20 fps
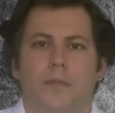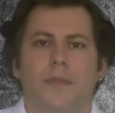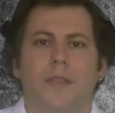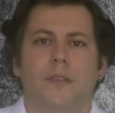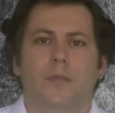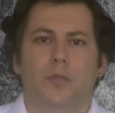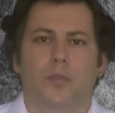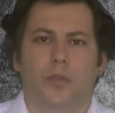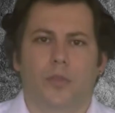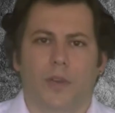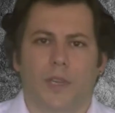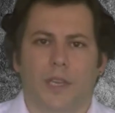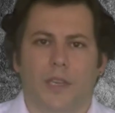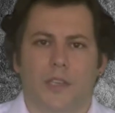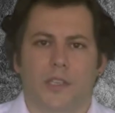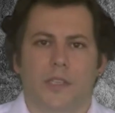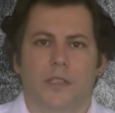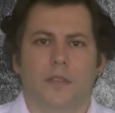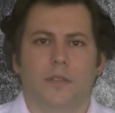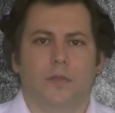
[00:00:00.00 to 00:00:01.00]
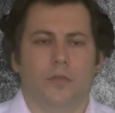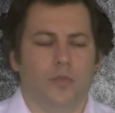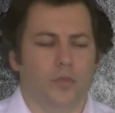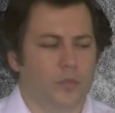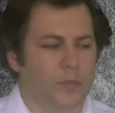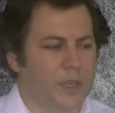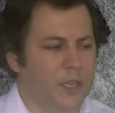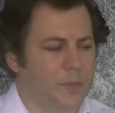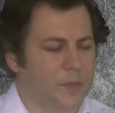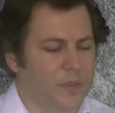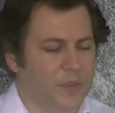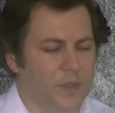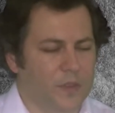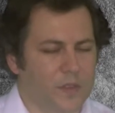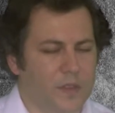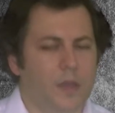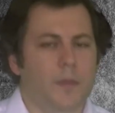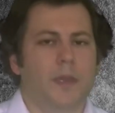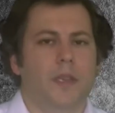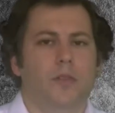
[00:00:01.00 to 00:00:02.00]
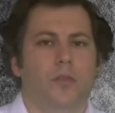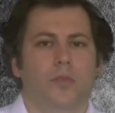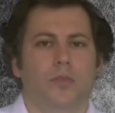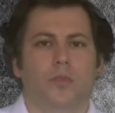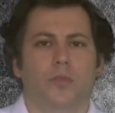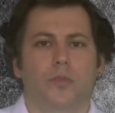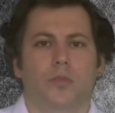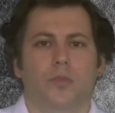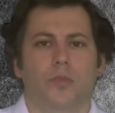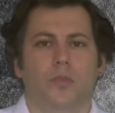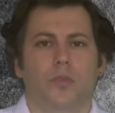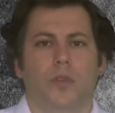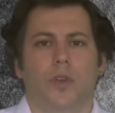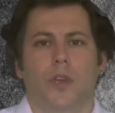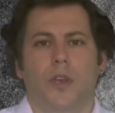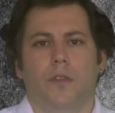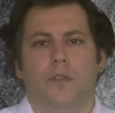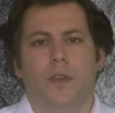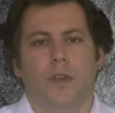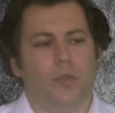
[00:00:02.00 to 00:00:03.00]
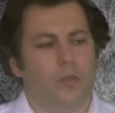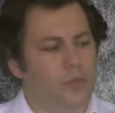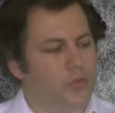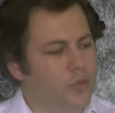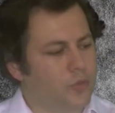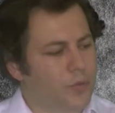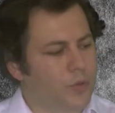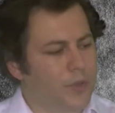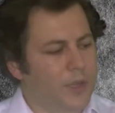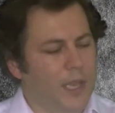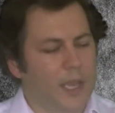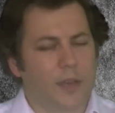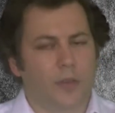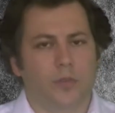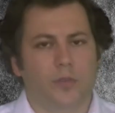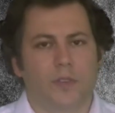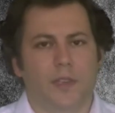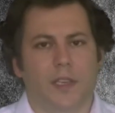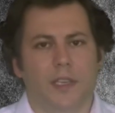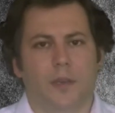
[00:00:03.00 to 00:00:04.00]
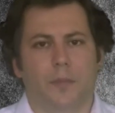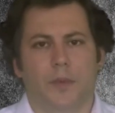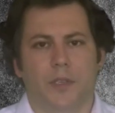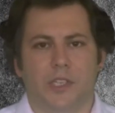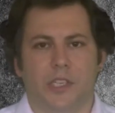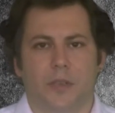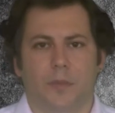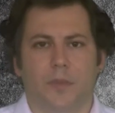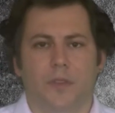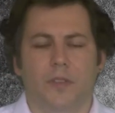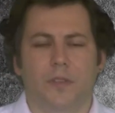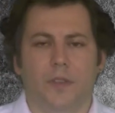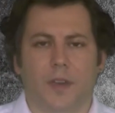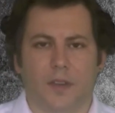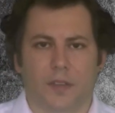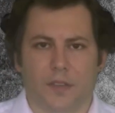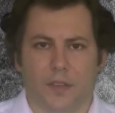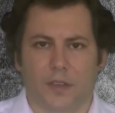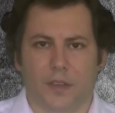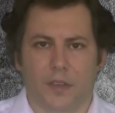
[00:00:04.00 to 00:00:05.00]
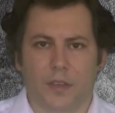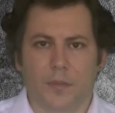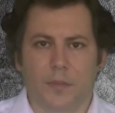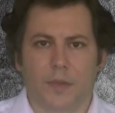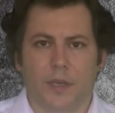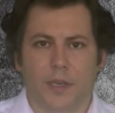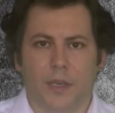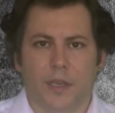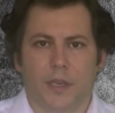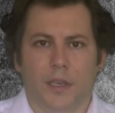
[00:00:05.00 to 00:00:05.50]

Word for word: Biz bu örnek için rulmanımızın zemine oturduğunu ve ölçümü en üstten yapacağımızı varsayalım.